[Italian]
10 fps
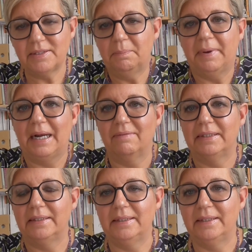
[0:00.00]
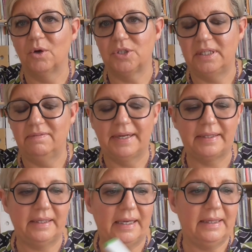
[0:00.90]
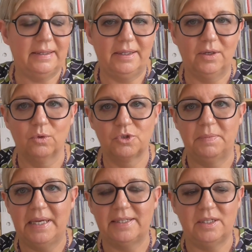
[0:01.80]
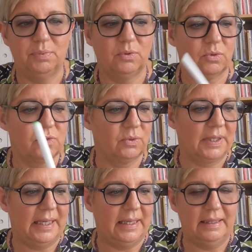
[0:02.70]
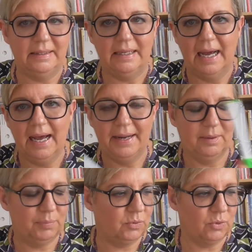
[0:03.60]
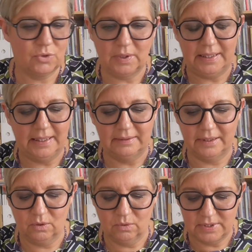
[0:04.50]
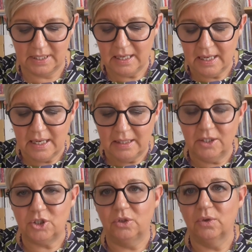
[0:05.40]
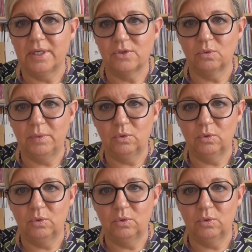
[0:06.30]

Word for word: si parlava di, di, cose divertenti, di cosmesi piuttosto che di lana, piuttosto che di altre cose, dicendo che insomma